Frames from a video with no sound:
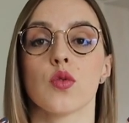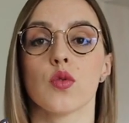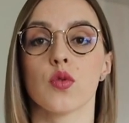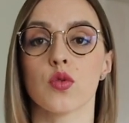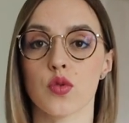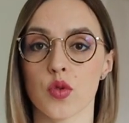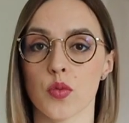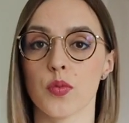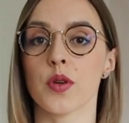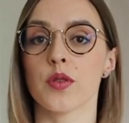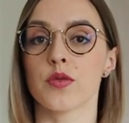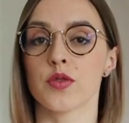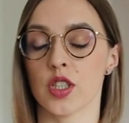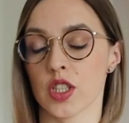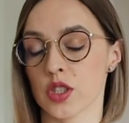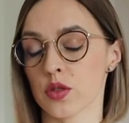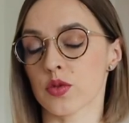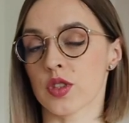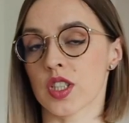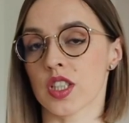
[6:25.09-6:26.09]

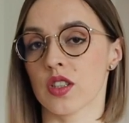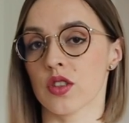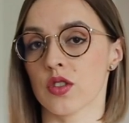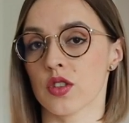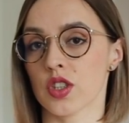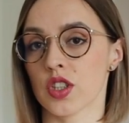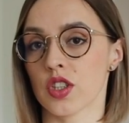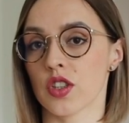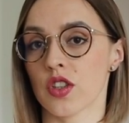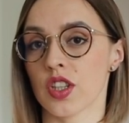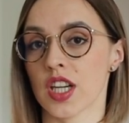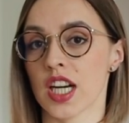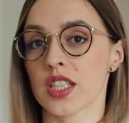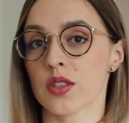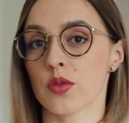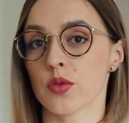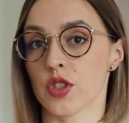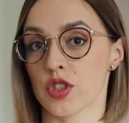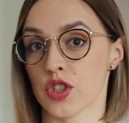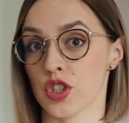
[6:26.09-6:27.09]
uzupełnieniu tego
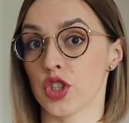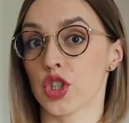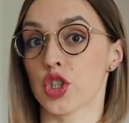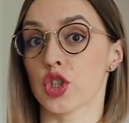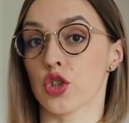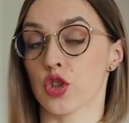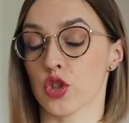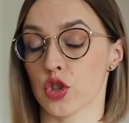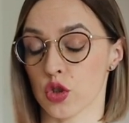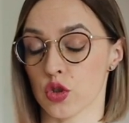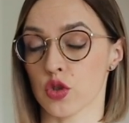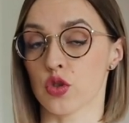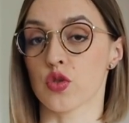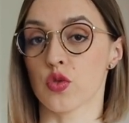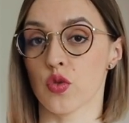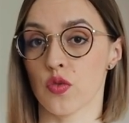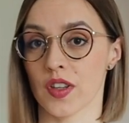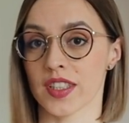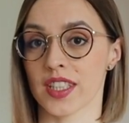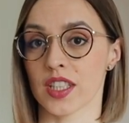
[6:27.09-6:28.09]
glikogenu, jeżeli ktoś
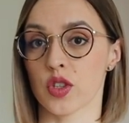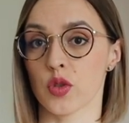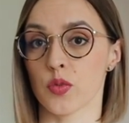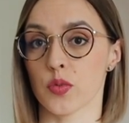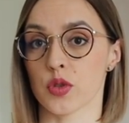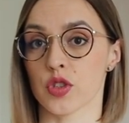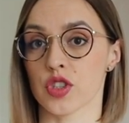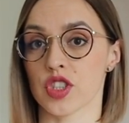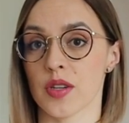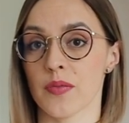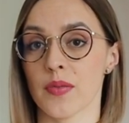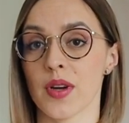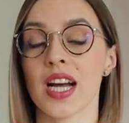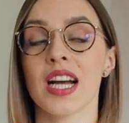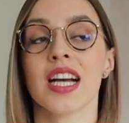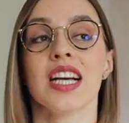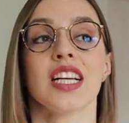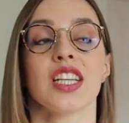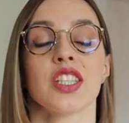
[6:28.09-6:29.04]
odczuwa taką potrzebę,